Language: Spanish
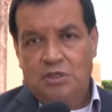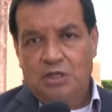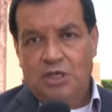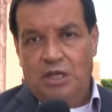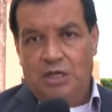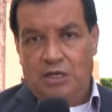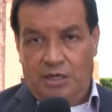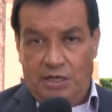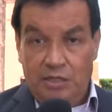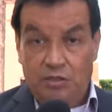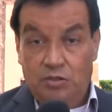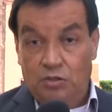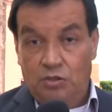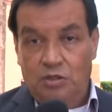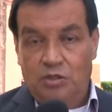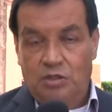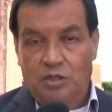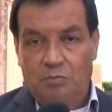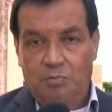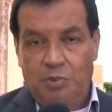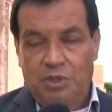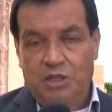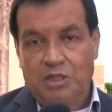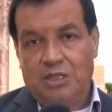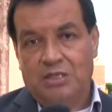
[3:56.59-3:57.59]
el grito de
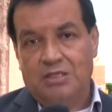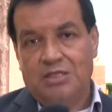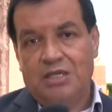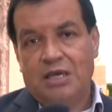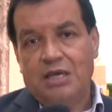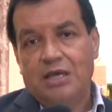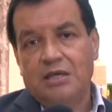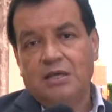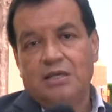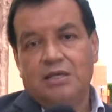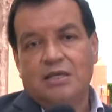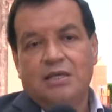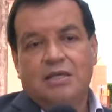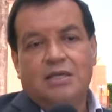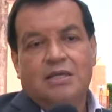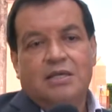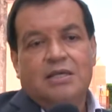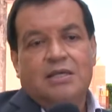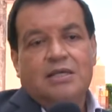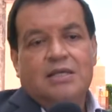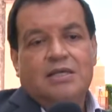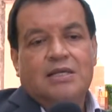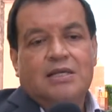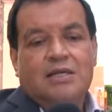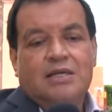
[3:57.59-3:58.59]
independencia,
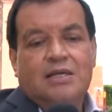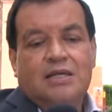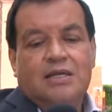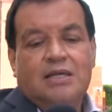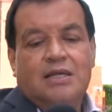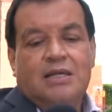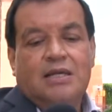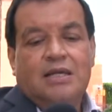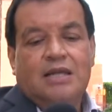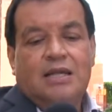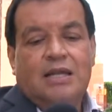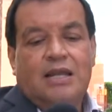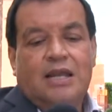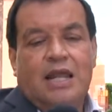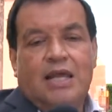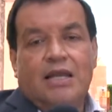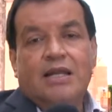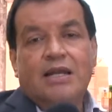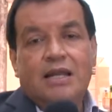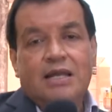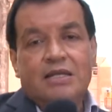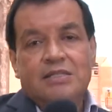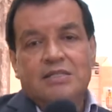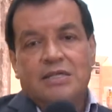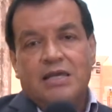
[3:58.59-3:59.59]
la
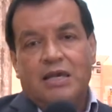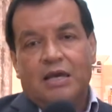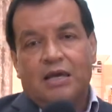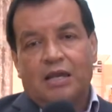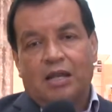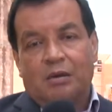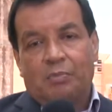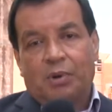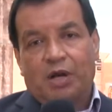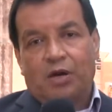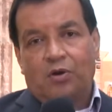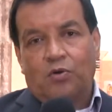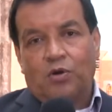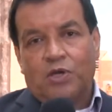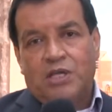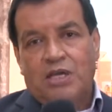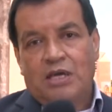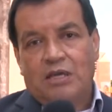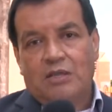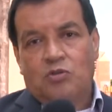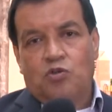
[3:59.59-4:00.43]
iglesia, la parroquia,